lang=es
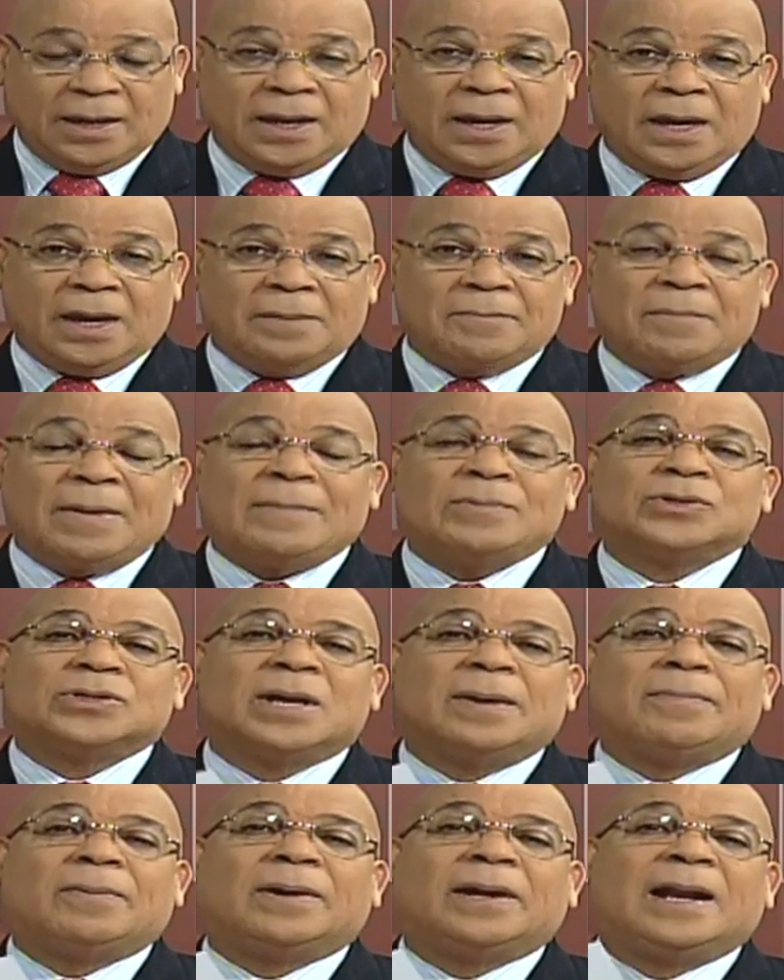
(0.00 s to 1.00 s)
Eh,
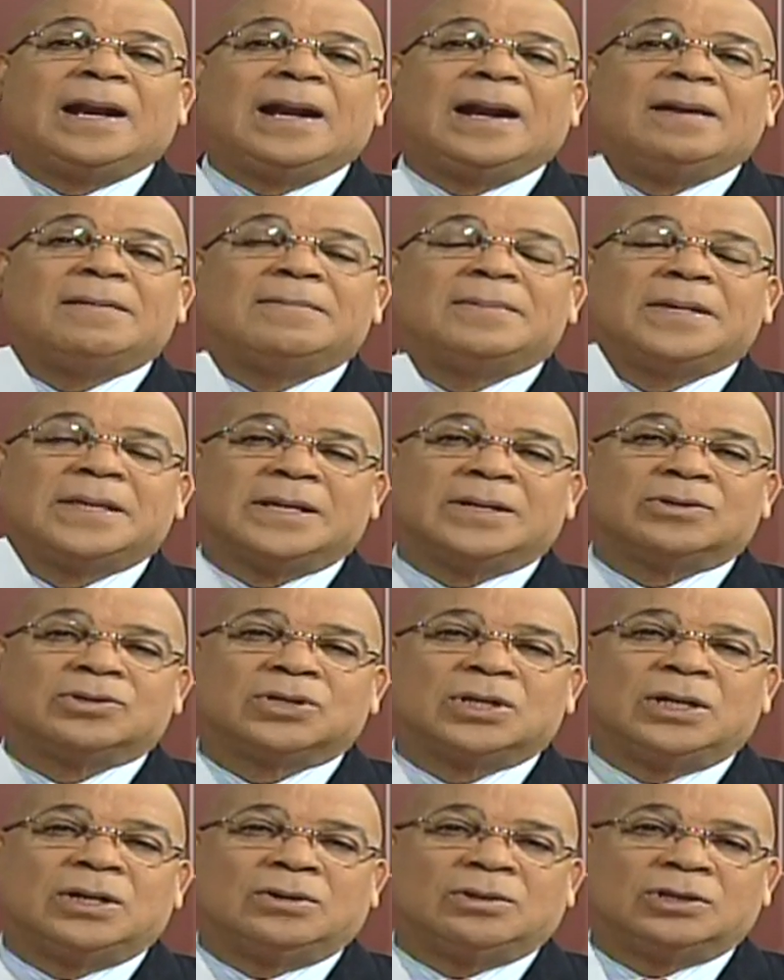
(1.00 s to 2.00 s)
vamos a ponerle el video
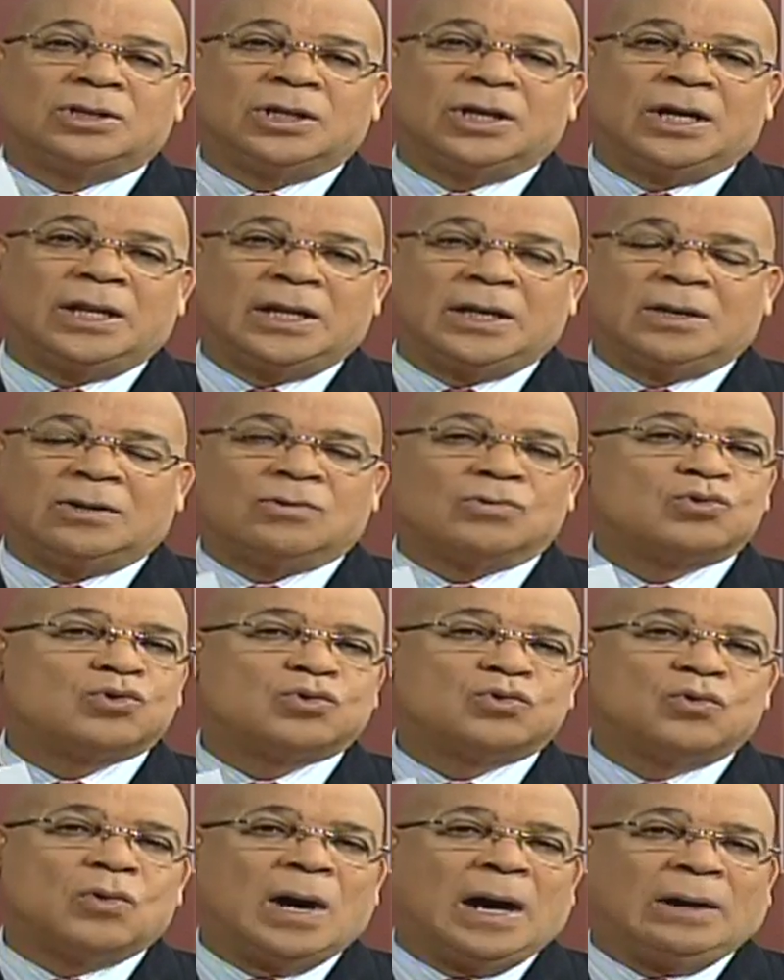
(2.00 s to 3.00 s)
si lo tienen con
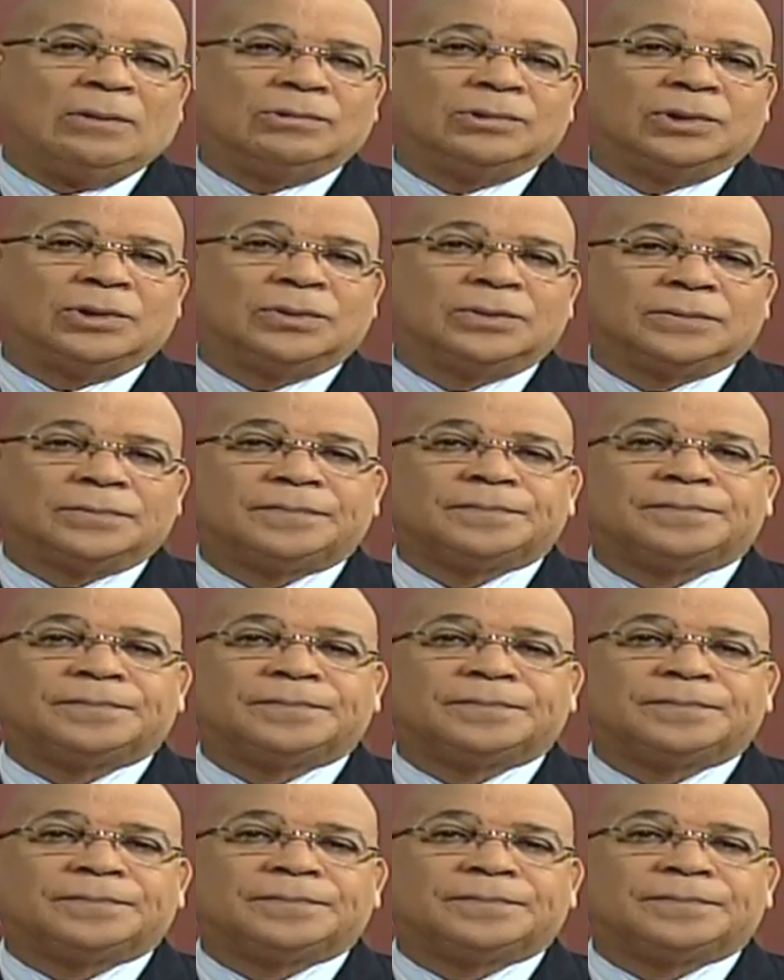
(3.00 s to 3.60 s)
su audio.